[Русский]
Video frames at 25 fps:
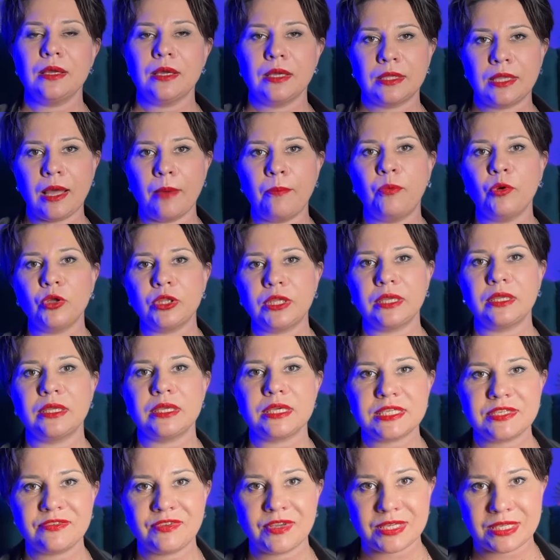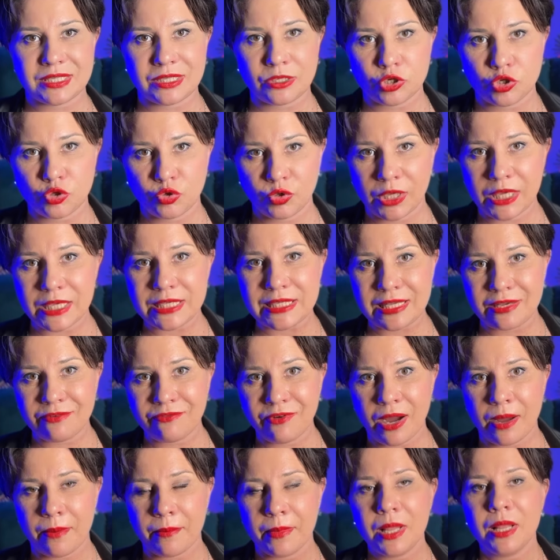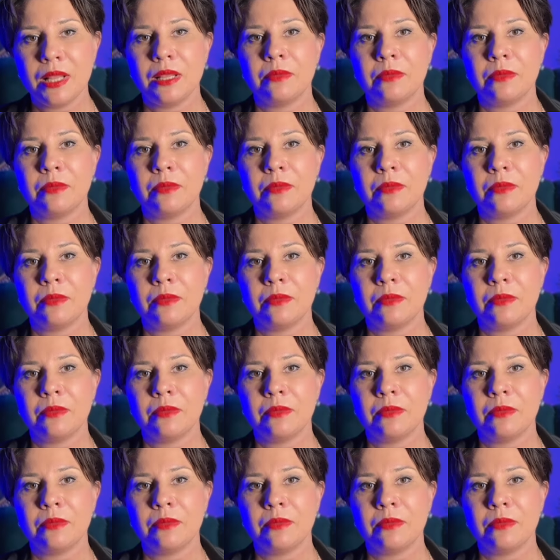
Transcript: Доподлинно известно, что если вам